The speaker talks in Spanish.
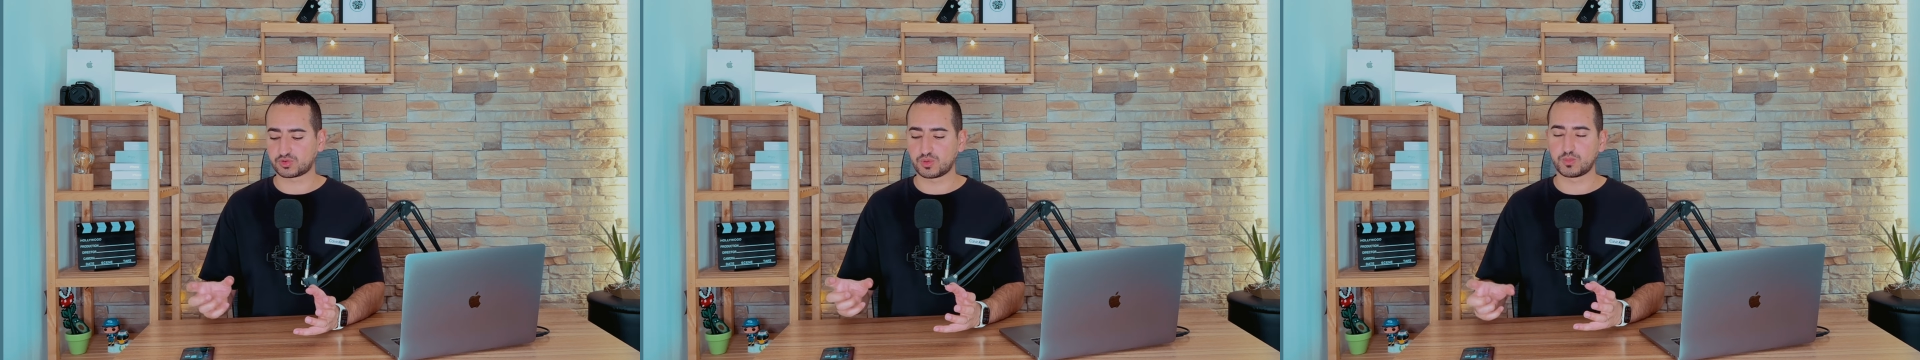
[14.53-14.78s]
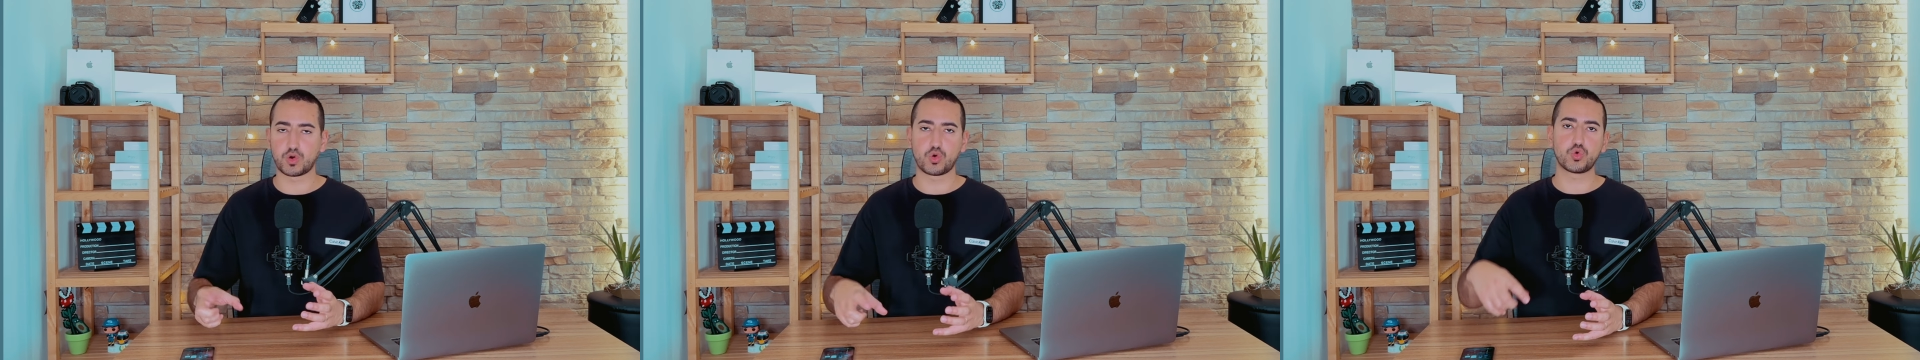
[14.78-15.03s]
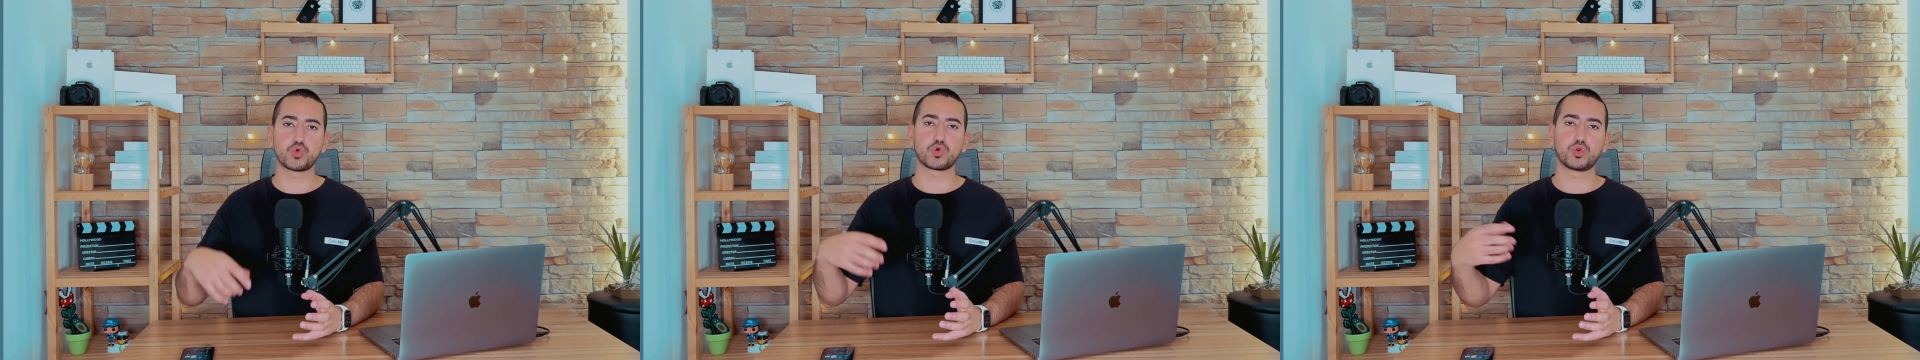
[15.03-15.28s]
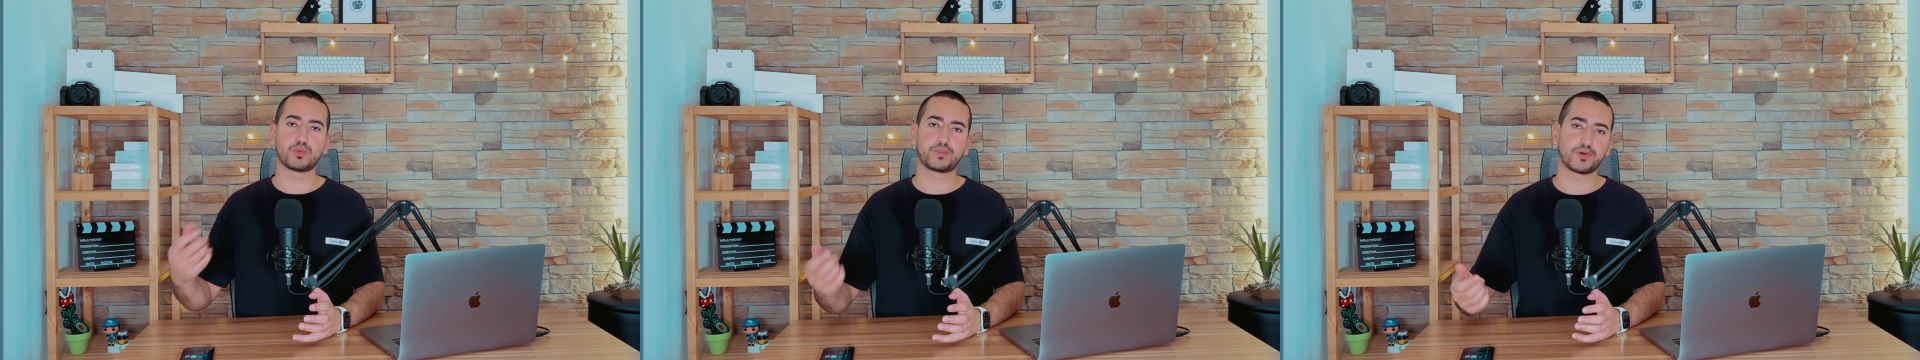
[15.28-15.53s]
como un
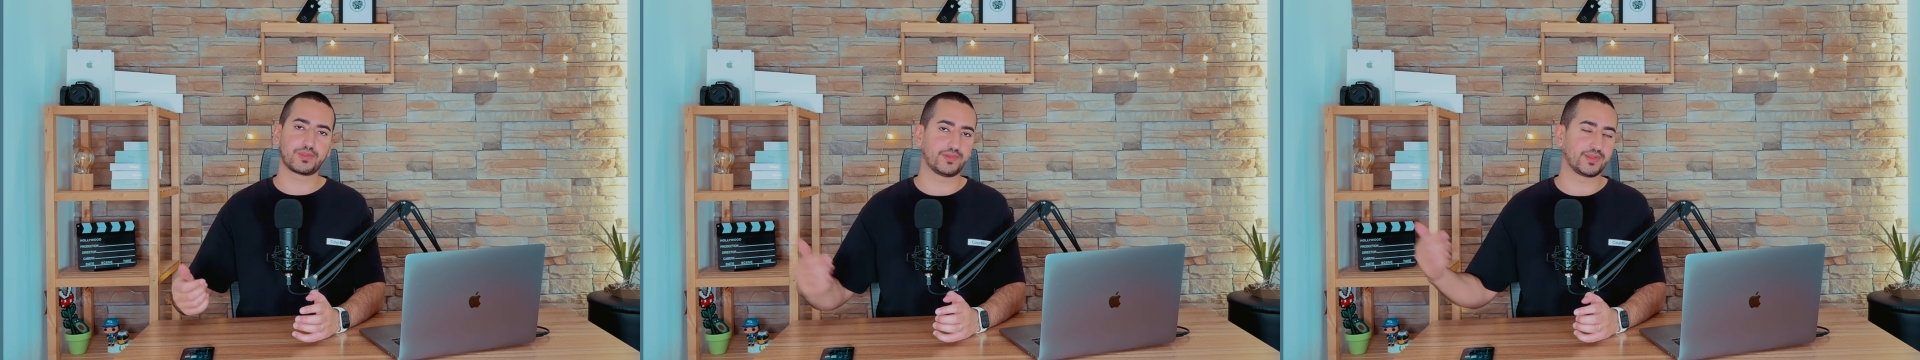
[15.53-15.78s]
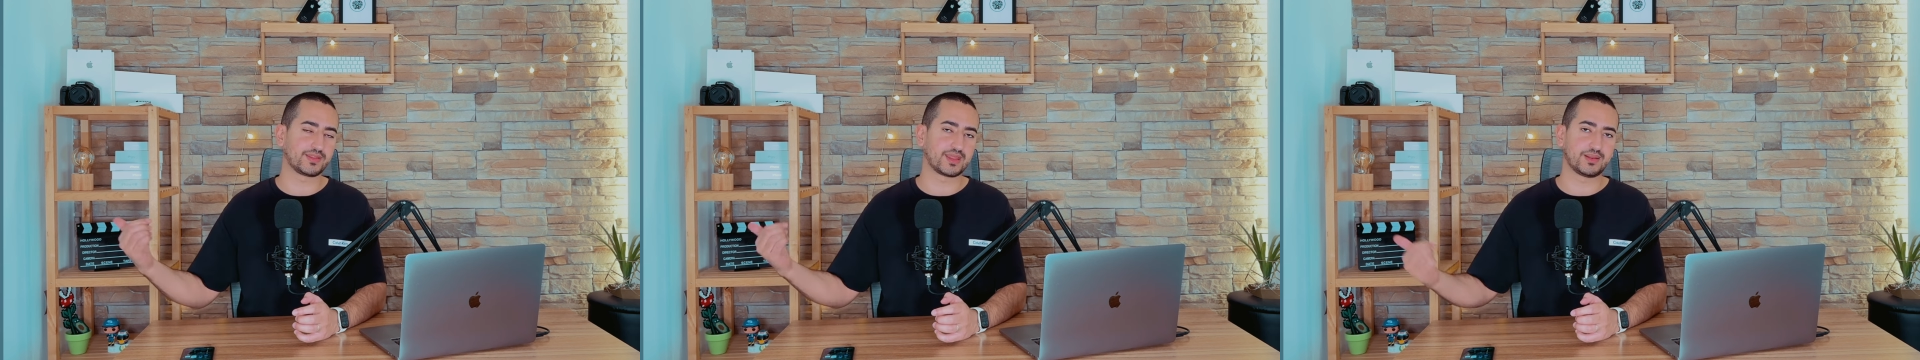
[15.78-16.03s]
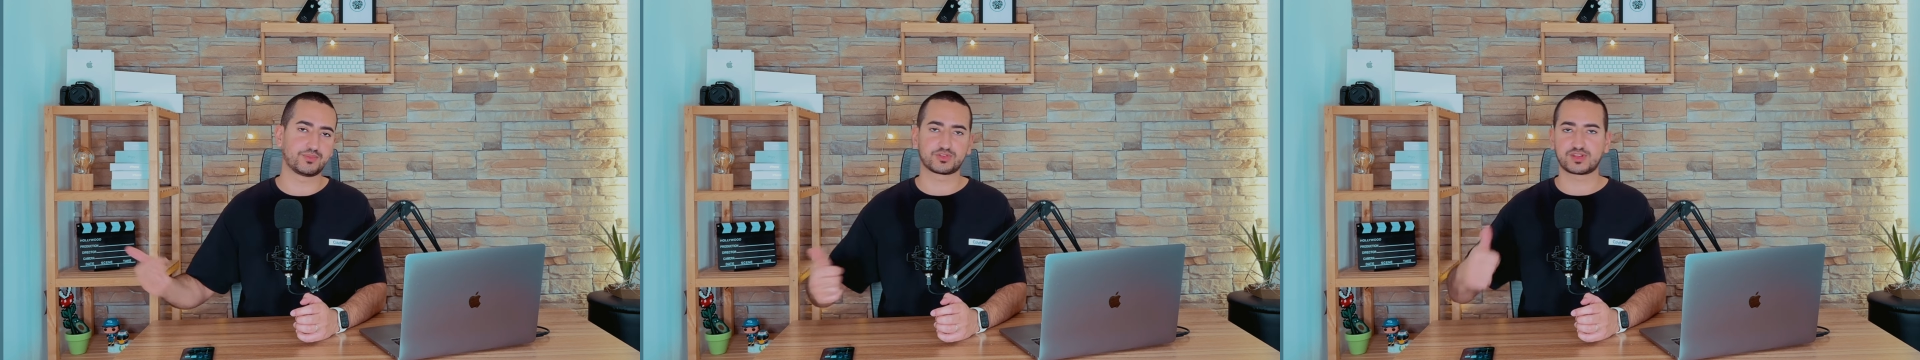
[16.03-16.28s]
grupo donde tenemos